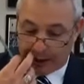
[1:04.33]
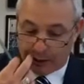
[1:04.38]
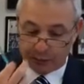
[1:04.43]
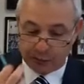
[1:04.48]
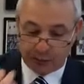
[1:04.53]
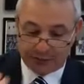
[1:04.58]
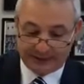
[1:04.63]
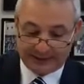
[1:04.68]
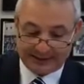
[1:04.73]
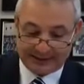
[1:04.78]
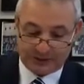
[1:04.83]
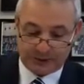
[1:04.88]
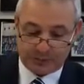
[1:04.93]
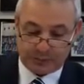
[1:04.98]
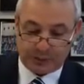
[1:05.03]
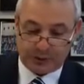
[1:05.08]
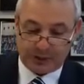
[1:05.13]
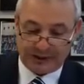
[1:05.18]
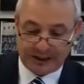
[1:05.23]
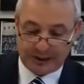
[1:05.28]
autorizados
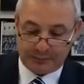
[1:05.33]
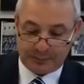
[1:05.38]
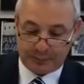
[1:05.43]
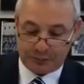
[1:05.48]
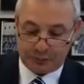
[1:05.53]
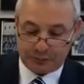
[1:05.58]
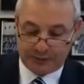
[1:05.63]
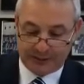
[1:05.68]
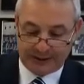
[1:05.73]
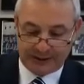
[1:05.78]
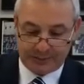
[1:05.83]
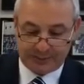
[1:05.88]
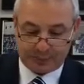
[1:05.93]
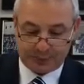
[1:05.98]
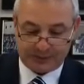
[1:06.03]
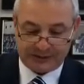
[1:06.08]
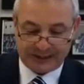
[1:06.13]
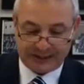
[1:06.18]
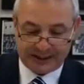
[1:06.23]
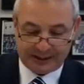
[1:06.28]
por lei a possuir e
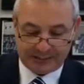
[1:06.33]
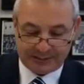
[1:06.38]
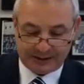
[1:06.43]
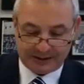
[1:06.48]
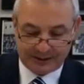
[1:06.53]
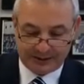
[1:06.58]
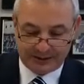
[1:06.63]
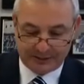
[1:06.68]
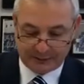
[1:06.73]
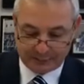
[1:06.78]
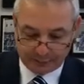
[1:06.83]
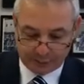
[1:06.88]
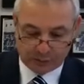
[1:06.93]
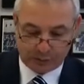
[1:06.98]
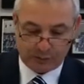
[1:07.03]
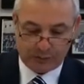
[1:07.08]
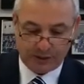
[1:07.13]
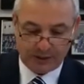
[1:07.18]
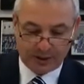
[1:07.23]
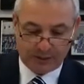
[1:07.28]
portar arma de
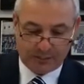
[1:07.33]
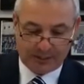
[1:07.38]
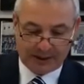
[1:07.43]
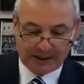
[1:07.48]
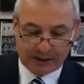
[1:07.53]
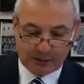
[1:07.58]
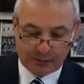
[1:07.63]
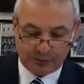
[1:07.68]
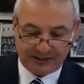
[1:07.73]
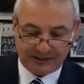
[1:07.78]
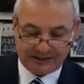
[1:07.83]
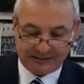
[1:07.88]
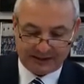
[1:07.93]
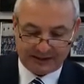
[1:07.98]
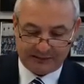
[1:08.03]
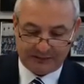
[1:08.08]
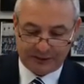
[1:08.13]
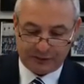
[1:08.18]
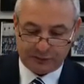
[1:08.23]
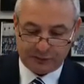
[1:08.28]
fogo para uso em
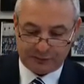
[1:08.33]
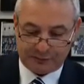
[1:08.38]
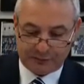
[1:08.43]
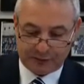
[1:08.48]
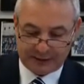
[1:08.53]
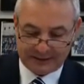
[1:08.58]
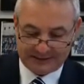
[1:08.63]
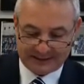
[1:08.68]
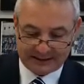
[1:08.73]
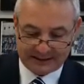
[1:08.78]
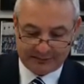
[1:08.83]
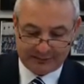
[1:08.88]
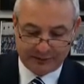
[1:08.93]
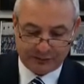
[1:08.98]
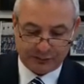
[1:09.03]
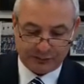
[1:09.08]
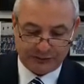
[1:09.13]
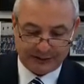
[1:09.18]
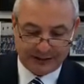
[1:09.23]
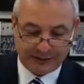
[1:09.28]
serviço ou fora de
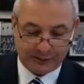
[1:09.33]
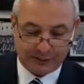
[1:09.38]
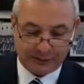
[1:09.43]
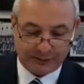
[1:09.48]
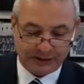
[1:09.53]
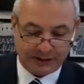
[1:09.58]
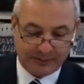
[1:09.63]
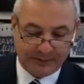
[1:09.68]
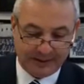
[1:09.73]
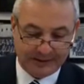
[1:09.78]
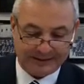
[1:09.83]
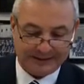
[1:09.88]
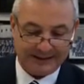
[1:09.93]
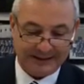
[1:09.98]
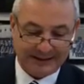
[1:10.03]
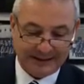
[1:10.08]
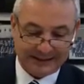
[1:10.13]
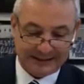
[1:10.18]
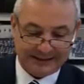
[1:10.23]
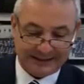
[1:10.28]
serviço dentro dos limites
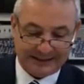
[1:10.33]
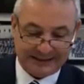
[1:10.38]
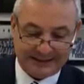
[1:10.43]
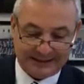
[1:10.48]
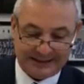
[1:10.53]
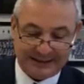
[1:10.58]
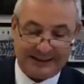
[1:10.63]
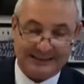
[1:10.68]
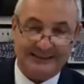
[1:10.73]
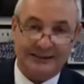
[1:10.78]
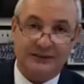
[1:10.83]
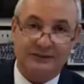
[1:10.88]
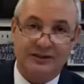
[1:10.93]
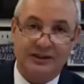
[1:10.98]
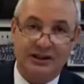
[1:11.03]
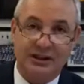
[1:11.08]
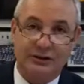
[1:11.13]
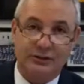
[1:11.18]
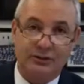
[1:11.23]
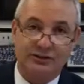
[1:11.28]
da legislação
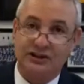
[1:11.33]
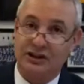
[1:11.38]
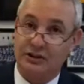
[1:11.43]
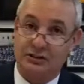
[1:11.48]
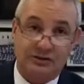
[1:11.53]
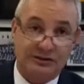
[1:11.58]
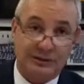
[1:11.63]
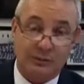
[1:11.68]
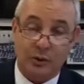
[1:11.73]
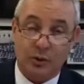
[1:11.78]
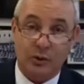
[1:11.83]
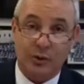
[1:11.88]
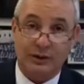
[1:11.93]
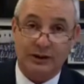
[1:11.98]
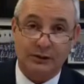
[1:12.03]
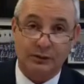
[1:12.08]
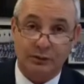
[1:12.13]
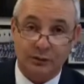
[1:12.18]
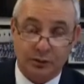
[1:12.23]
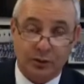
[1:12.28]
vigente. Ou seja, nós estamos
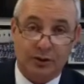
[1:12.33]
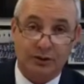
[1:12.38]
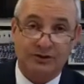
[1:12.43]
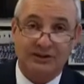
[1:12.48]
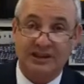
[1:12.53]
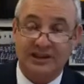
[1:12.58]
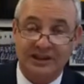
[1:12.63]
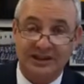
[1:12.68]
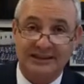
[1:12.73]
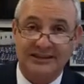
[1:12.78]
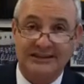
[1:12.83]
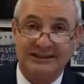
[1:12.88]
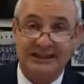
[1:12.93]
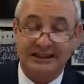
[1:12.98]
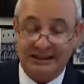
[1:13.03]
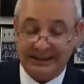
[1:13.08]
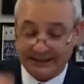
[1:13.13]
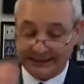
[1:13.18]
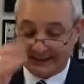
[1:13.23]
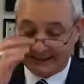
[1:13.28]
colocando todos os agentes
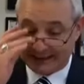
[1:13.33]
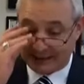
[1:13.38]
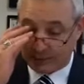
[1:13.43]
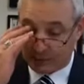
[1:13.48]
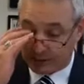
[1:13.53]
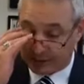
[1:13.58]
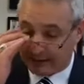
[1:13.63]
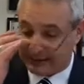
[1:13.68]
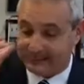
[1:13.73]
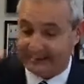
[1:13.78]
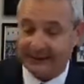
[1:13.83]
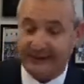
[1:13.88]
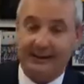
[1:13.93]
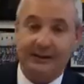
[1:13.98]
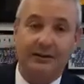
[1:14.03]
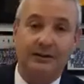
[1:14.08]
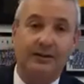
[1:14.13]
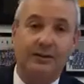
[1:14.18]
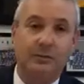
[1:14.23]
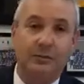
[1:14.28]
de segurança
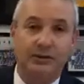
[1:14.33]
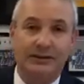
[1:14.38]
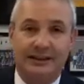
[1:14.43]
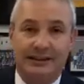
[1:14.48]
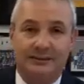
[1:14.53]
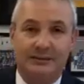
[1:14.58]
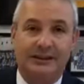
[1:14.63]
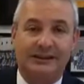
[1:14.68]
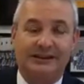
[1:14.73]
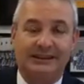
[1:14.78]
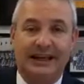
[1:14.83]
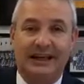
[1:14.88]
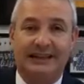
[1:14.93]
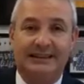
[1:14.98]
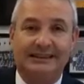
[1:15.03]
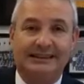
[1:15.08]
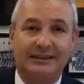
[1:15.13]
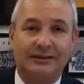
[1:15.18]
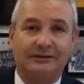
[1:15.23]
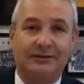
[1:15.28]
aqui, policiais
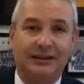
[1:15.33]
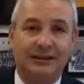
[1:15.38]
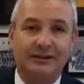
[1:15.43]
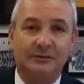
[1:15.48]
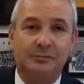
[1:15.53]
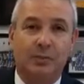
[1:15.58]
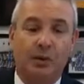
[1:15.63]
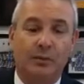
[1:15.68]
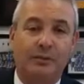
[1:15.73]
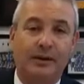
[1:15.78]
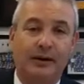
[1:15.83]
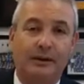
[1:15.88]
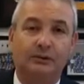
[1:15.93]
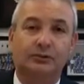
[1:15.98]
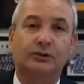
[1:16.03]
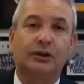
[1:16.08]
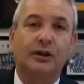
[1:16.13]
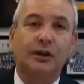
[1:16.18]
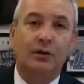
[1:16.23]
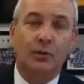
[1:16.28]
militares, civis,
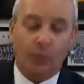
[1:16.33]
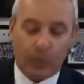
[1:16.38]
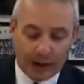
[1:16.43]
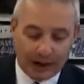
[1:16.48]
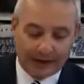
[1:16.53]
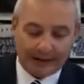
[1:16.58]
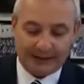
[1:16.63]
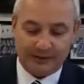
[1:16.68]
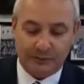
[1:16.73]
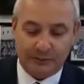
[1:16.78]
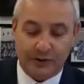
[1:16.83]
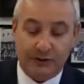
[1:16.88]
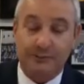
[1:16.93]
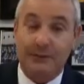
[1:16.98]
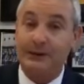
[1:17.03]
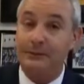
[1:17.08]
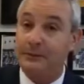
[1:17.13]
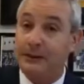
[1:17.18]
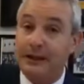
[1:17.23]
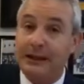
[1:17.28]
bombeiros, guardas
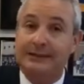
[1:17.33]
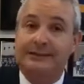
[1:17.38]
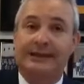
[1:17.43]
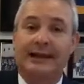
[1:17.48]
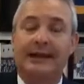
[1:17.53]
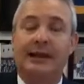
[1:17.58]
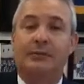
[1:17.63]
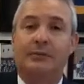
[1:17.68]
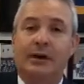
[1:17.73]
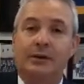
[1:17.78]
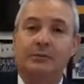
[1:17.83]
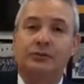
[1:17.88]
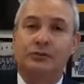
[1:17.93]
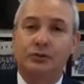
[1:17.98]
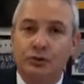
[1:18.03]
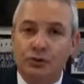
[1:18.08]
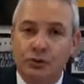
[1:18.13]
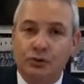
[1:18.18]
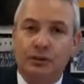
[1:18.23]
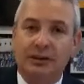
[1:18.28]
municipais e até lembramos
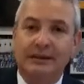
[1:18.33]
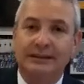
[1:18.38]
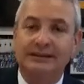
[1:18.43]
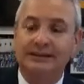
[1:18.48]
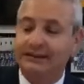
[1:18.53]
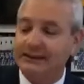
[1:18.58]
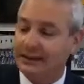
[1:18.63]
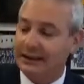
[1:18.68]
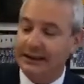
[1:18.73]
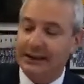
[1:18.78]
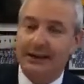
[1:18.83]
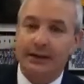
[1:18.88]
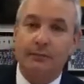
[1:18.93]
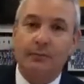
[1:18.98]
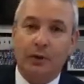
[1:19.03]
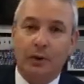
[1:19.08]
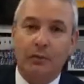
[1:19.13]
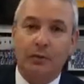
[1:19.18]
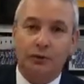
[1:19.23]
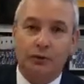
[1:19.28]
dos juízes e
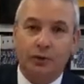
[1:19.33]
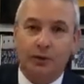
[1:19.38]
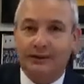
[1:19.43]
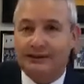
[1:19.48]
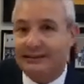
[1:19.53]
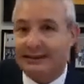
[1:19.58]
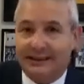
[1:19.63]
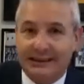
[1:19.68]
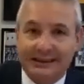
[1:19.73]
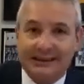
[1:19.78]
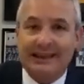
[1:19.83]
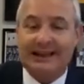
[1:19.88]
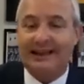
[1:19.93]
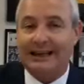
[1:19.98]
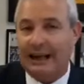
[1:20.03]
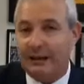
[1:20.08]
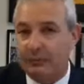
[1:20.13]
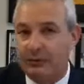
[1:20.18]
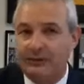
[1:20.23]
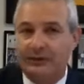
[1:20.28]
promotores aqui que
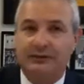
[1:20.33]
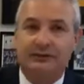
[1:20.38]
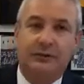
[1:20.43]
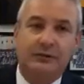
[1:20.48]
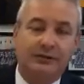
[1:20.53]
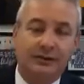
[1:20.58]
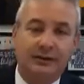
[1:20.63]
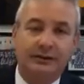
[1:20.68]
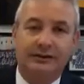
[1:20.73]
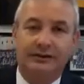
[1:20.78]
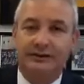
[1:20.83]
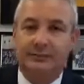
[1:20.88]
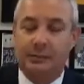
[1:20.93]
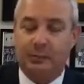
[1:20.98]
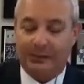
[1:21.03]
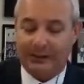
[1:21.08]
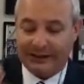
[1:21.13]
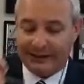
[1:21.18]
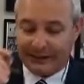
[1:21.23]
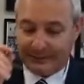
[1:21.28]
acabam se envolvendo nesse
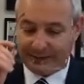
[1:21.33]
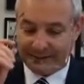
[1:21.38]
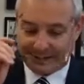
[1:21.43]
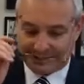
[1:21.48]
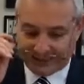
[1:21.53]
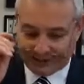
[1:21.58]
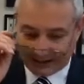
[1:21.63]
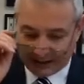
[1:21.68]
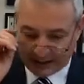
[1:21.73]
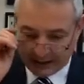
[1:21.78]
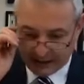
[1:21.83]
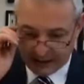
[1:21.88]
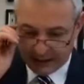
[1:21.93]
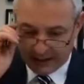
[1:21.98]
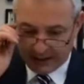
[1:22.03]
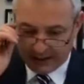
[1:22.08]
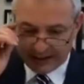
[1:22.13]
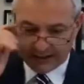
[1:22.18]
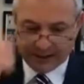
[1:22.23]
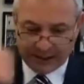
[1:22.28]
problema de criminalidade
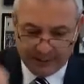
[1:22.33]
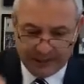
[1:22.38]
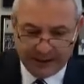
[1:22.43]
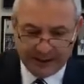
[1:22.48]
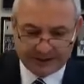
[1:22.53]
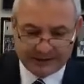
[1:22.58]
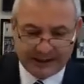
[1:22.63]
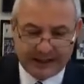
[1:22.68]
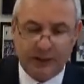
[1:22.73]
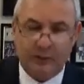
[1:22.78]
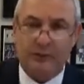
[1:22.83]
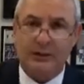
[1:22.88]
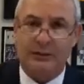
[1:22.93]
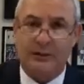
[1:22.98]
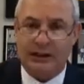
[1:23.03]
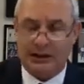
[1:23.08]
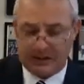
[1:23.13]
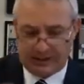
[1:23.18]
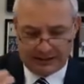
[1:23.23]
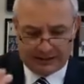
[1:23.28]
e também entendo que
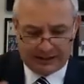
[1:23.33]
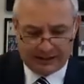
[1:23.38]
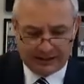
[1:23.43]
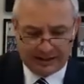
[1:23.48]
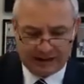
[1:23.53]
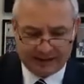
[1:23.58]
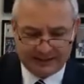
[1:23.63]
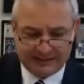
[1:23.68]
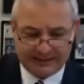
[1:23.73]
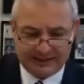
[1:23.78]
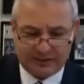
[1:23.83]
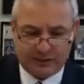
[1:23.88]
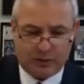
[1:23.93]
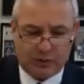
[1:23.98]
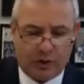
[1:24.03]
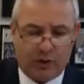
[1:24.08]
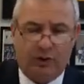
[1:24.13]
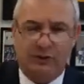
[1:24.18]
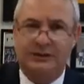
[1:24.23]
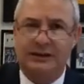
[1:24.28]
agentes de
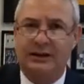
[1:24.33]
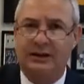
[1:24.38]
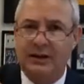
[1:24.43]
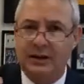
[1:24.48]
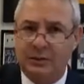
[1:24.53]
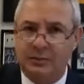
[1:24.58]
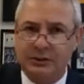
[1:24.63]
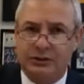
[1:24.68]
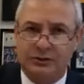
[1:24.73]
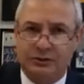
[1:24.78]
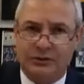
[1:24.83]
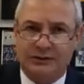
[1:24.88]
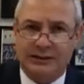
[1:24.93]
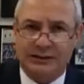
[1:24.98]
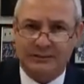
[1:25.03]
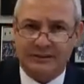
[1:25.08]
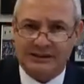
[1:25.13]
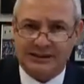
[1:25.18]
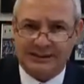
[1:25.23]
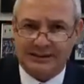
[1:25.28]
escolta, pessoal da
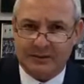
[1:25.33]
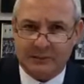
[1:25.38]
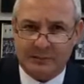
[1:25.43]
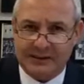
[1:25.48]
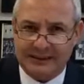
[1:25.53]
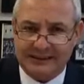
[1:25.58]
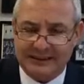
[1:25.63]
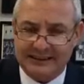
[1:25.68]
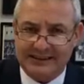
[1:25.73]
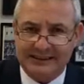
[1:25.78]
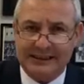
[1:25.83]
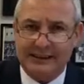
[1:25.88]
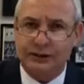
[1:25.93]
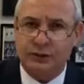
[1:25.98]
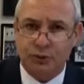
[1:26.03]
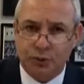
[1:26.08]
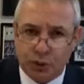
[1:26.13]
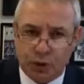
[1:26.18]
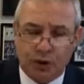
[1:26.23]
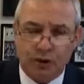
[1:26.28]
administração penitenciária,
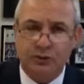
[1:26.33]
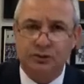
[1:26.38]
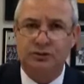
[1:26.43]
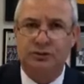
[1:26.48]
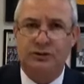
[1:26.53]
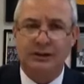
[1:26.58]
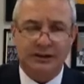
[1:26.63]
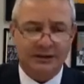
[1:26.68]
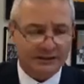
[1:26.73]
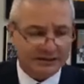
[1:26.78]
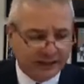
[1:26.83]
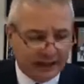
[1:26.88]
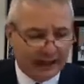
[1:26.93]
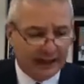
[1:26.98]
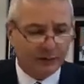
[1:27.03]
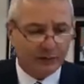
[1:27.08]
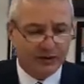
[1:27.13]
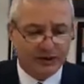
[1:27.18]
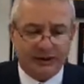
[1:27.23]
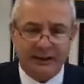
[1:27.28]
todos
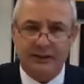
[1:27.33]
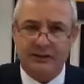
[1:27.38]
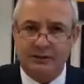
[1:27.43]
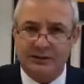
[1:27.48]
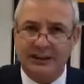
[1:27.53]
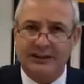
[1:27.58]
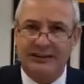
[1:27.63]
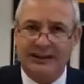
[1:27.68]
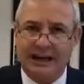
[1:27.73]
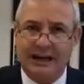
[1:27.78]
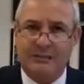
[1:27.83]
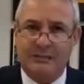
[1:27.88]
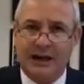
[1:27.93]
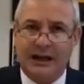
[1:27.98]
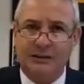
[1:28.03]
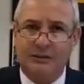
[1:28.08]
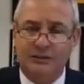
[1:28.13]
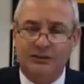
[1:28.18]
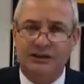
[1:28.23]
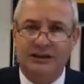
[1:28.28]
têm o direito de andar
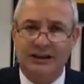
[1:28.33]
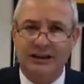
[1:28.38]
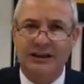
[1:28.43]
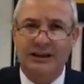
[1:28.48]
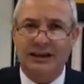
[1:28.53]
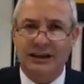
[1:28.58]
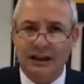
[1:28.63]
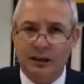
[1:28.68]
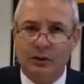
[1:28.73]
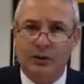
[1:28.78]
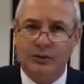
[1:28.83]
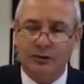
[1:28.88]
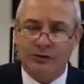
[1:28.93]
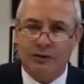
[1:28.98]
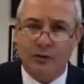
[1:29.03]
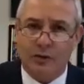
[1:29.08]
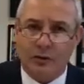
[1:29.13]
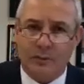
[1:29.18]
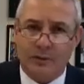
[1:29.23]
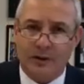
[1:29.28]
armado sim e quando
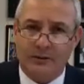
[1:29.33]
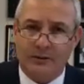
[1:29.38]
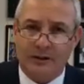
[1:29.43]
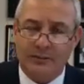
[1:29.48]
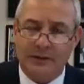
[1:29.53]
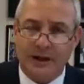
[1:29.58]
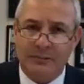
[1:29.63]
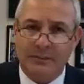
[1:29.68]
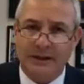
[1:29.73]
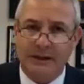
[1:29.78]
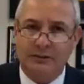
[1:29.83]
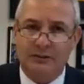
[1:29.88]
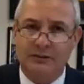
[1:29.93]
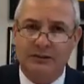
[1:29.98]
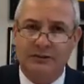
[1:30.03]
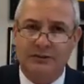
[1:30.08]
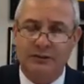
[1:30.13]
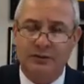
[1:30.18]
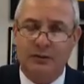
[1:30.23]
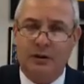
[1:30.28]
for comprar um armamento
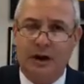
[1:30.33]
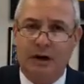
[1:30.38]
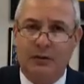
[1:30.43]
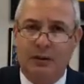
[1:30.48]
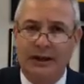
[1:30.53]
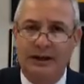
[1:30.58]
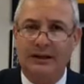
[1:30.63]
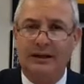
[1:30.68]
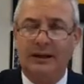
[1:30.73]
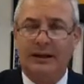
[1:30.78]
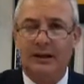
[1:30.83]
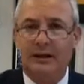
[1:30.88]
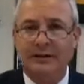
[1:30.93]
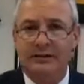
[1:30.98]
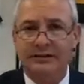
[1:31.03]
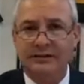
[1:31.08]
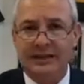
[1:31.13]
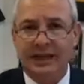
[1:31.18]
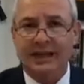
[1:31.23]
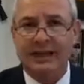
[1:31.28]
individual aí,
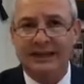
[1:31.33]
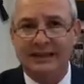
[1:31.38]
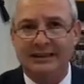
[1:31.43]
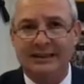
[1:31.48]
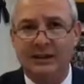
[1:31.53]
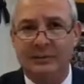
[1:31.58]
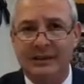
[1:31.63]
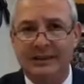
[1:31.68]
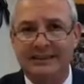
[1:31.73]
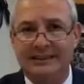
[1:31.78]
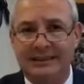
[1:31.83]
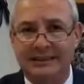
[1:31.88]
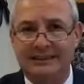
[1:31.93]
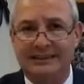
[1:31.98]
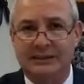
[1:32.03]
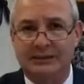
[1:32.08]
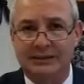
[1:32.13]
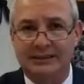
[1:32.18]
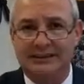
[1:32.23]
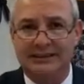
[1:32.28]
tem que ter uma
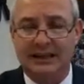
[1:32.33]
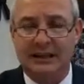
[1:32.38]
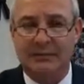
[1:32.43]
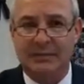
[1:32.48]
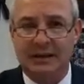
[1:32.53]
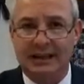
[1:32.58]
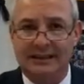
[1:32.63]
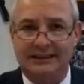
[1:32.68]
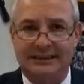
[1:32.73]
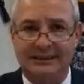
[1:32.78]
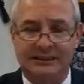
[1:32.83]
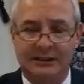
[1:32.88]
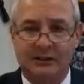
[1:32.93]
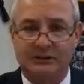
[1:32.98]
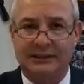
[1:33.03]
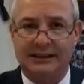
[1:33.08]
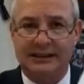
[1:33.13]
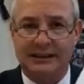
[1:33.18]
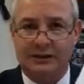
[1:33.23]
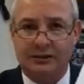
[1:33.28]
isenção de ICMS. Então
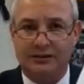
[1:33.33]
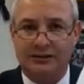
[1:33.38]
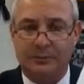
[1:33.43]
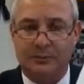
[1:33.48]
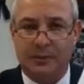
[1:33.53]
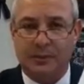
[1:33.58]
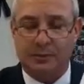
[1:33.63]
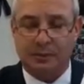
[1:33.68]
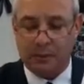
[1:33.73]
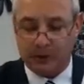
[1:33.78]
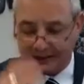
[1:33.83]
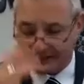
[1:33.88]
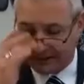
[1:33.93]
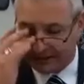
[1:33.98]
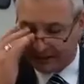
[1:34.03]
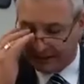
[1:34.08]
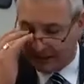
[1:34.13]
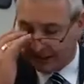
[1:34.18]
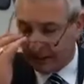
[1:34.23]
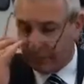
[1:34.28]
está aqui a nossa proposta.